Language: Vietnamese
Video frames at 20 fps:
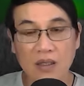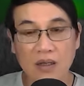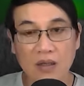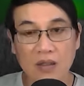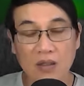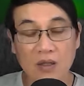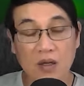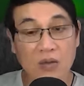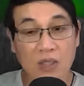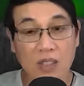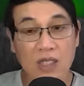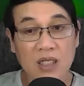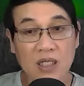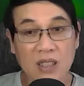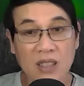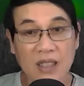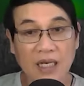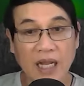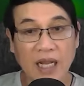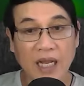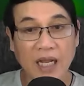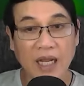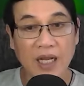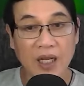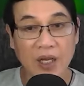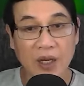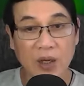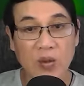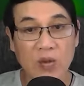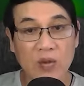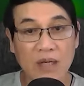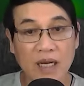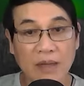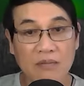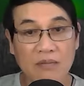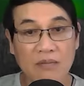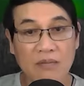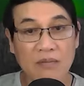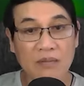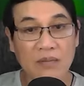Lúc trước là hiểu
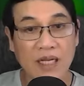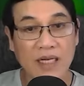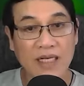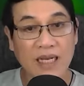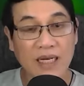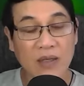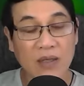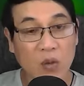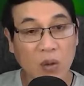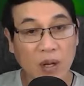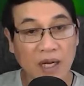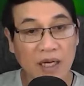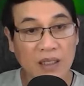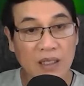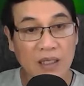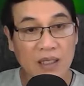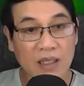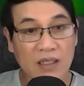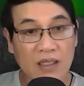lầm, là đánh quan,